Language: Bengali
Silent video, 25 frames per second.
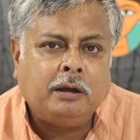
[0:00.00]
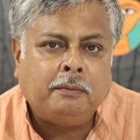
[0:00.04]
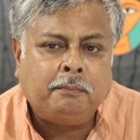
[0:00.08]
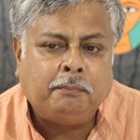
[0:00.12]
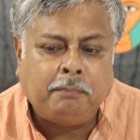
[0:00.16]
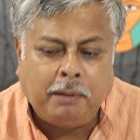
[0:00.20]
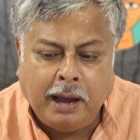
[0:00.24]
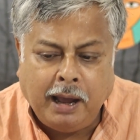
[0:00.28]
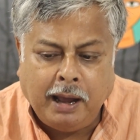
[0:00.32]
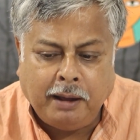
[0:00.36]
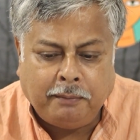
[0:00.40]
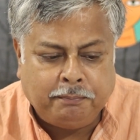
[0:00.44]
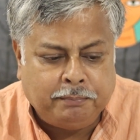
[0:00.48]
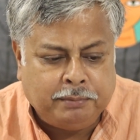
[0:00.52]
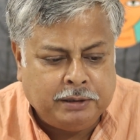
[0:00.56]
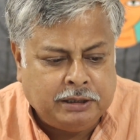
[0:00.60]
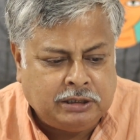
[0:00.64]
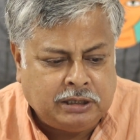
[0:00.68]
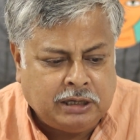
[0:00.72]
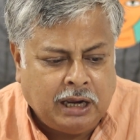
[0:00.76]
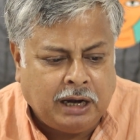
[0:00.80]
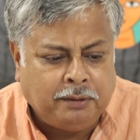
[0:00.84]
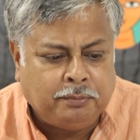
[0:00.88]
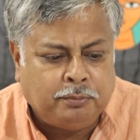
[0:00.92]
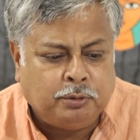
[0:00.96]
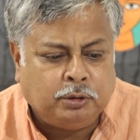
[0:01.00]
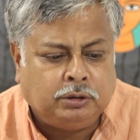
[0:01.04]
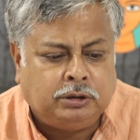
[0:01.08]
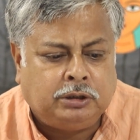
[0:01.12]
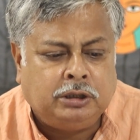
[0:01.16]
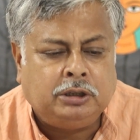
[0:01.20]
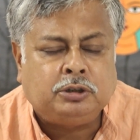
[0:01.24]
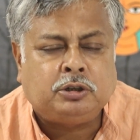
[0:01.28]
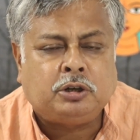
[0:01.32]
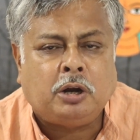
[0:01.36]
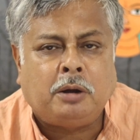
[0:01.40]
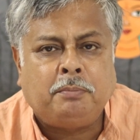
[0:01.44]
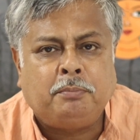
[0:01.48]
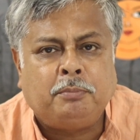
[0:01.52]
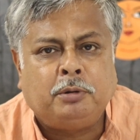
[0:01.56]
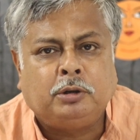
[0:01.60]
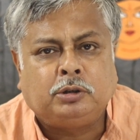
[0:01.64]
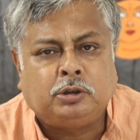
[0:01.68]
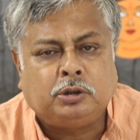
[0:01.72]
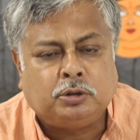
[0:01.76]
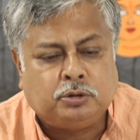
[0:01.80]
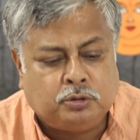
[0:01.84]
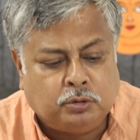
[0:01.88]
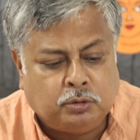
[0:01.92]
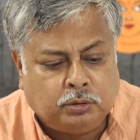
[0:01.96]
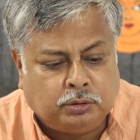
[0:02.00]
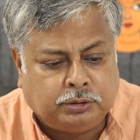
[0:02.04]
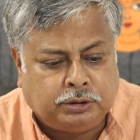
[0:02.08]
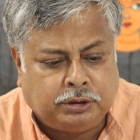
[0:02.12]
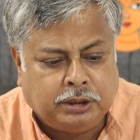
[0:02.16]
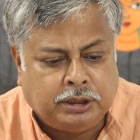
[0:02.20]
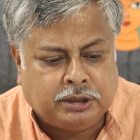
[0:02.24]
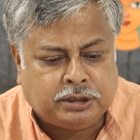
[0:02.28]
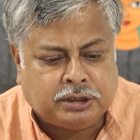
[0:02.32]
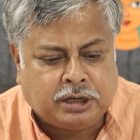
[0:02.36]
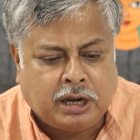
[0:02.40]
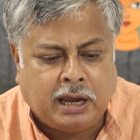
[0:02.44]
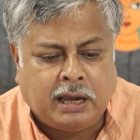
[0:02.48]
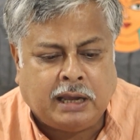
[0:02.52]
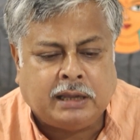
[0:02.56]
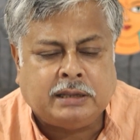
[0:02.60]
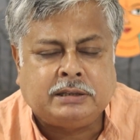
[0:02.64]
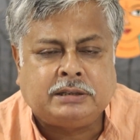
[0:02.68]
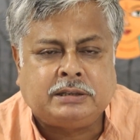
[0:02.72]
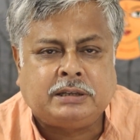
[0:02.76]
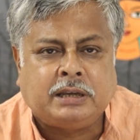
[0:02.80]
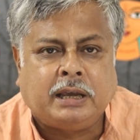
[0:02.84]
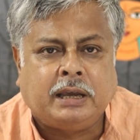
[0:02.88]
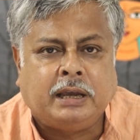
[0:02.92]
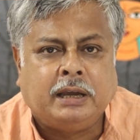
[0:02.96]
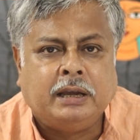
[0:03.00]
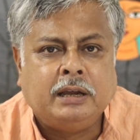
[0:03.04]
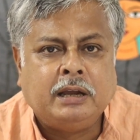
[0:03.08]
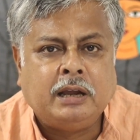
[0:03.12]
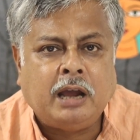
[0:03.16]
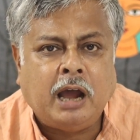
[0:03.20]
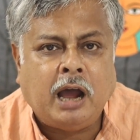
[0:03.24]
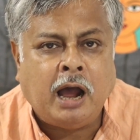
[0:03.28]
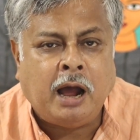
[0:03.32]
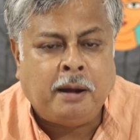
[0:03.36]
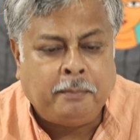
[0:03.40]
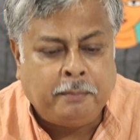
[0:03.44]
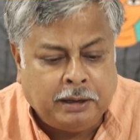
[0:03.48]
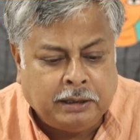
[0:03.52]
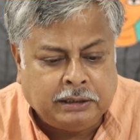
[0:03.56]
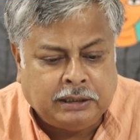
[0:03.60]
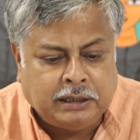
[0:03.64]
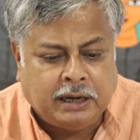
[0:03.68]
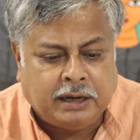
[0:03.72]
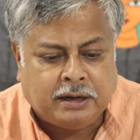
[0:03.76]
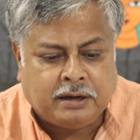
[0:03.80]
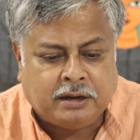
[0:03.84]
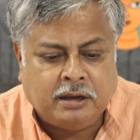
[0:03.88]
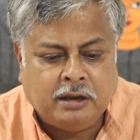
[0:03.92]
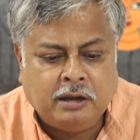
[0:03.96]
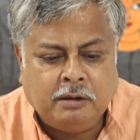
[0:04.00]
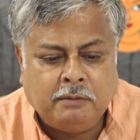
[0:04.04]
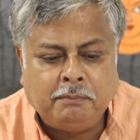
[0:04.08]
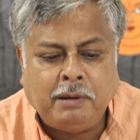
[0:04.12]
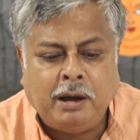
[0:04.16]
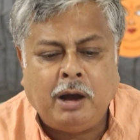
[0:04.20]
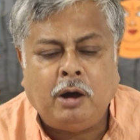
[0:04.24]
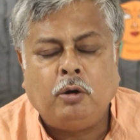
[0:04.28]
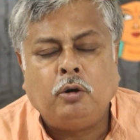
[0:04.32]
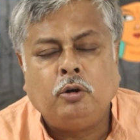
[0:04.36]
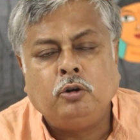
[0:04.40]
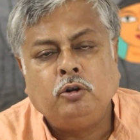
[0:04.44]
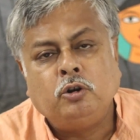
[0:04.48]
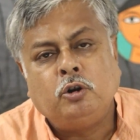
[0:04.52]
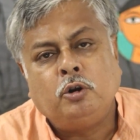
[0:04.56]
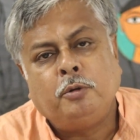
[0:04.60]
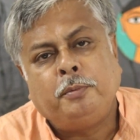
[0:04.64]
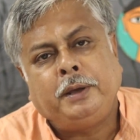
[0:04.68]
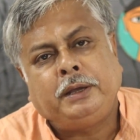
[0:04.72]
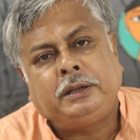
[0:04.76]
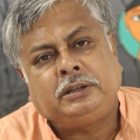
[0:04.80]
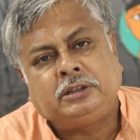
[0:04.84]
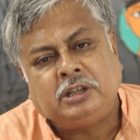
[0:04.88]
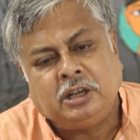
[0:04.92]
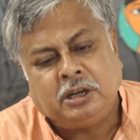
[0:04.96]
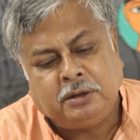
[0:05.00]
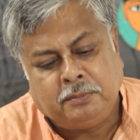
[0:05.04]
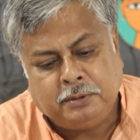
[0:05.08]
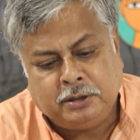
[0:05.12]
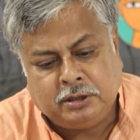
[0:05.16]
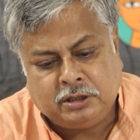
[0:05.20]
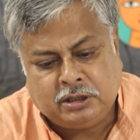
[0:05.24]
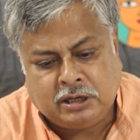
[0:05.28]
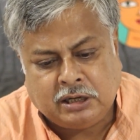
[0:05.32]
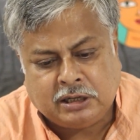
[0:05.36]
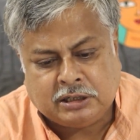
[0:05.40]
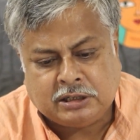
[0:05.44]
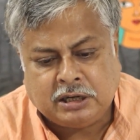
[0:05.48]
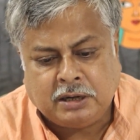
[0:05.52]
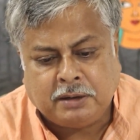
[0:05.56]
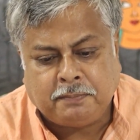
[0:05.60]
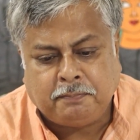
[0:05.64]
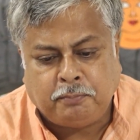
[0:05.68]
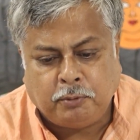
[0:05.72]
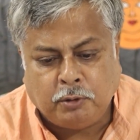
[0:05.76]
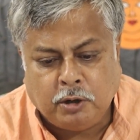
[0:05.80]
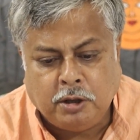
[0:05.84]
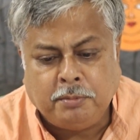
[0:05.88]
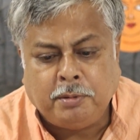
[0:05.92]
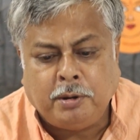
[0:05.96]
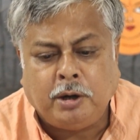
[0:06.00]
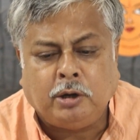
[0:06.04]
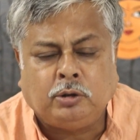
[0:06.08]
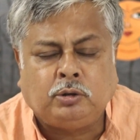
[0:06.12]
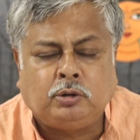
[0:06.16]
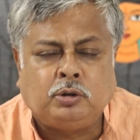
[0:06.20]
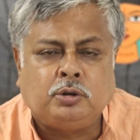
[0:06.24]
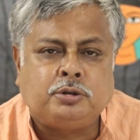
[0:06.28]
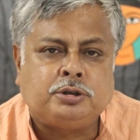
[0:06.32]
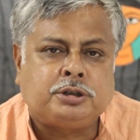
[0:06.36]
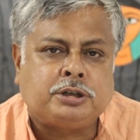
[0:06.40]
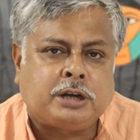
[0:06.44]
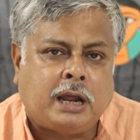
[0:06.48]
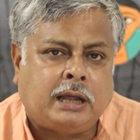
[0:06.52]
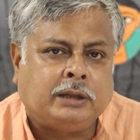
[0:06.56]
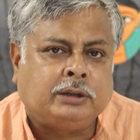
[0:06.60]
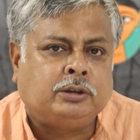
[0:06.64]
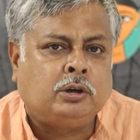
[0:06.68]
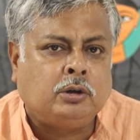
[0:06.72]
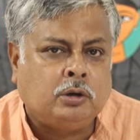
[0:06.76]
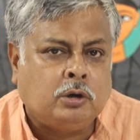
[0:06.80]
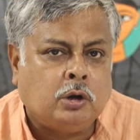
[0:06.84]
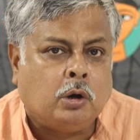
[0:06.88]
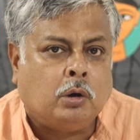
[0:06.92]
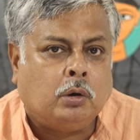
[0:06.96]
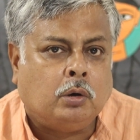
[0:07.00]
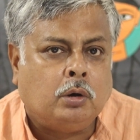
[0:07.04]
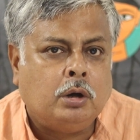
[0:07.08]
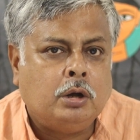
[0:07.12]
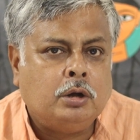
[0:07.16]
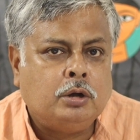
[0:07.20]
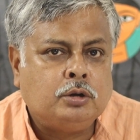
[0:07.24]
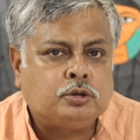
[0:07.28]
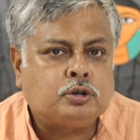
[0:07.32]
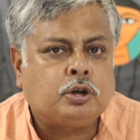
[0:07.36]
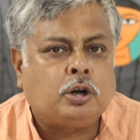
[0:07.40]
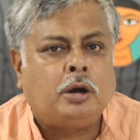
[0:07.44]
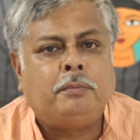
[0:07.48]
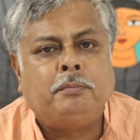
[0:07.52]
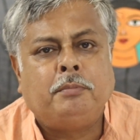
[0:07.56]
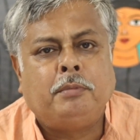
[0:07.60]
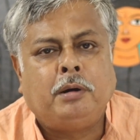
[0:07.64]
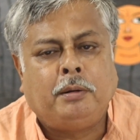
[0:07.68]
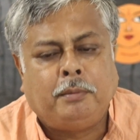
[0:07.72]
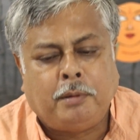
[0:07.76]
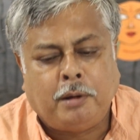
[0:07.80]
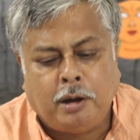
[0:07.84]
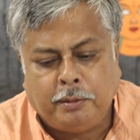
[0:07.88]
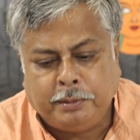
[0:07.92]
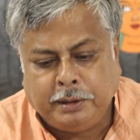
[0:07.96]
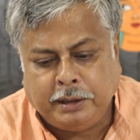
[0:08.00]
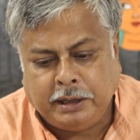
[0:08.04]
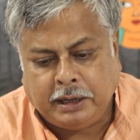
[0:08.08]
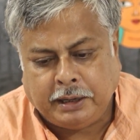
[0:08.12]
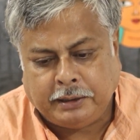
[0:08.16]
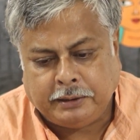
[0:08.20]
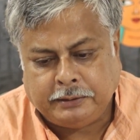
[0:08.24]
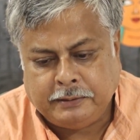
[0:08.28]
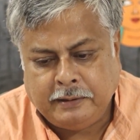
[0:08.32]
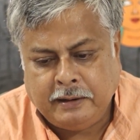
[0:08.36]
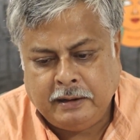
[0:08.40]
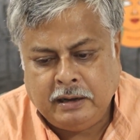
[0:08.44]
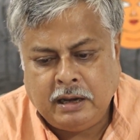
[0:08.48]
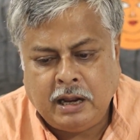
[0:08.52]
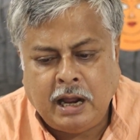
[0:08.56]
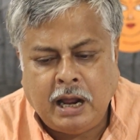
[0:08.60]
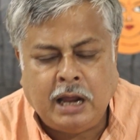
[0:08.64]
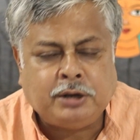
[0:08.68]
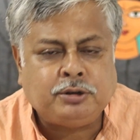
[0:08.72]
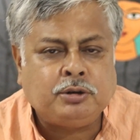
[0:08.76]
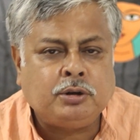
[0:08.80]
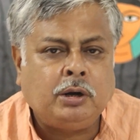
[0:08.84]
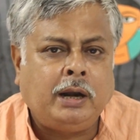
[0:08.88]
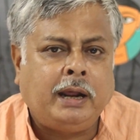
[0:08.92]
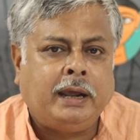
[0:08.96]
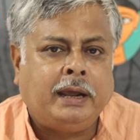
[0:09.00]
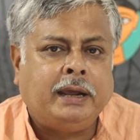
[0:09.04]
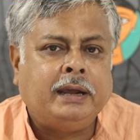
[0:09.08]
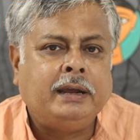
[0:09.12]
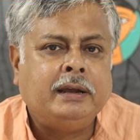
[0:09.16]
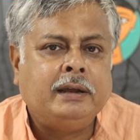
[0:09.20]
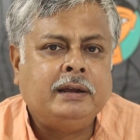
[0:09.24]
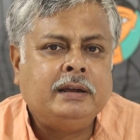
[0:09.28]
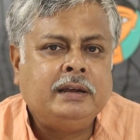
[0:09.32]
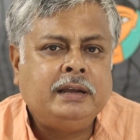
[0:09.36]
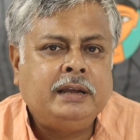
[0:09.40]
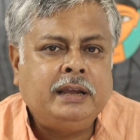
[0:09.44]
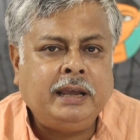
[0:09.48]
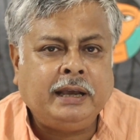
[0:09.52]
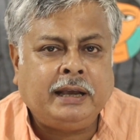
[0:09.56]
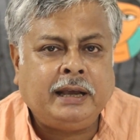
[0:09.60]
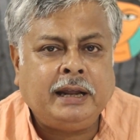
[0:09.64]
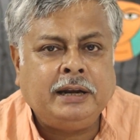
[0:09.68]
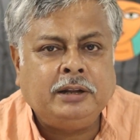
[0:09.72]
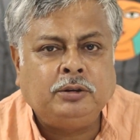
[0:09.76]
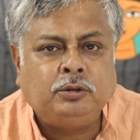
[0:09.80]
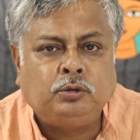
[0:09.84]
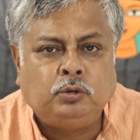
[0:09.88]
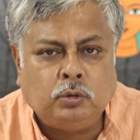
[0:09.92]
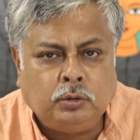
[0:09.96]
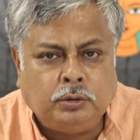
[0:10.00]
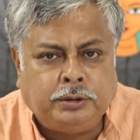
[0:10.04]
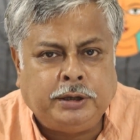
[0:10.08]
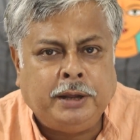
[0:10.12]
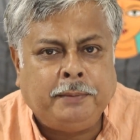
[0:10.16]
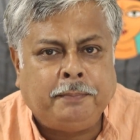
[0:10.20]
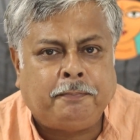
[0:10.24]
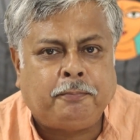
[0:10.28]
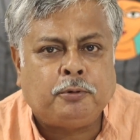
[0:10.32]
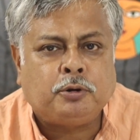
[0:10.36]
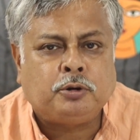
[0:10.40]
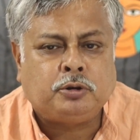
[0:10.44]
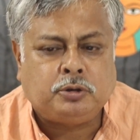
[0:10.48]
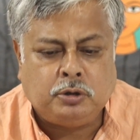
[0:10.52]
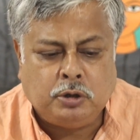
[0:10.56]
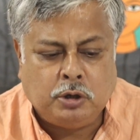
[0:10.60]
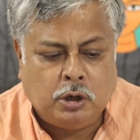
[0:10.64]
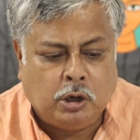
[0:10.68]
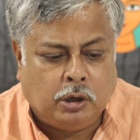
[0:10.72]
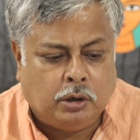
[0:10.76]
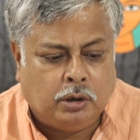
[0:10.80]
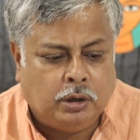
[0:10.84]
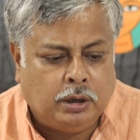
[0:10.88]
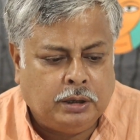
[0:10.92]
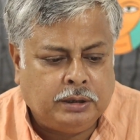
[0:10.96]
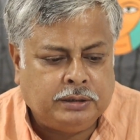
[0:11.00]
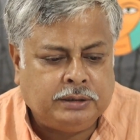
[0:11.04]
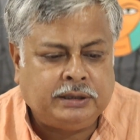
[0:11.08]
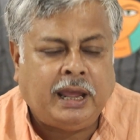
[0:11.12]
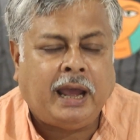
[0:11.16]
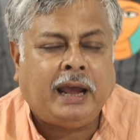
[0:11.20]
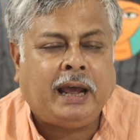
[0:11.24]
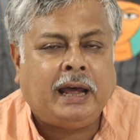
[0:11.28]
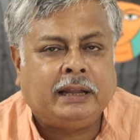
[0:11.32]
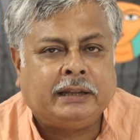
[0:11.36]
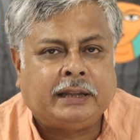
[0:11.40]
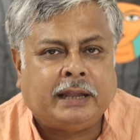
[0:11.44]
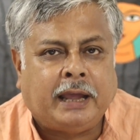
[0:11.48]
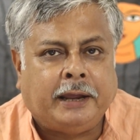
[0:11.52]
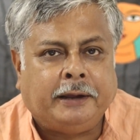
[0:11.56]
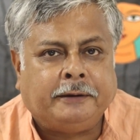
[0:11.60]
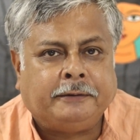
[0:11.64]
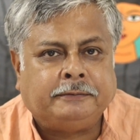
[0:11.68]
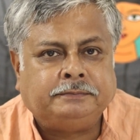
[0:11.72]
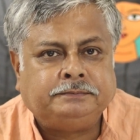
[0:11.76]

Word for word: বা বিচার বুদ্ধিসম্মত যুক্তির সাহায্যে আমাদের বা অন্য ব্যক্তির বিশ্বাসের পরিবর্তন সাধনও সম্ভব হবে না আসলে এখানে দুটি প্রশ্ন দেখা দেয়